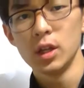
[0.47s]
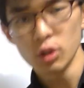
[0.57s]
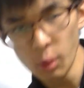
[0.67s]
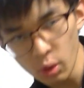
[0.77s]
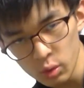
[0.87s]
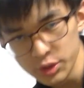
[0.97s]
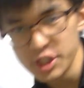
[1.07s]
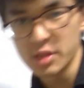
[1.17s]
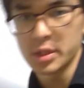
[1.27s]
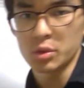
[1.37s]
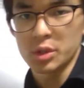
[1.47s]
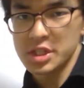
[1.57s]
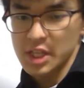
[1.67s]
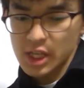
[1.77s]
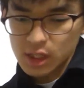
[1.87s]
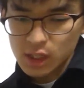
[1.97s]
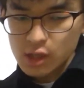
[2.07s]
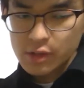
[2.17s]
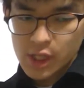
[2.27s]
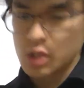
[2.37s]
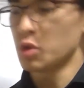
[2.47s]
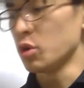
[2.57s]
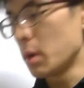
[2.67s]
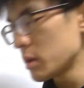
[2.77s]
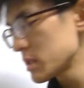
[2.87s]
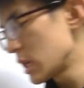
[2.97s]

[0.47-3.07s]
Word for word: どうも、こんにちは、弁当です。えー、化学平衡 丸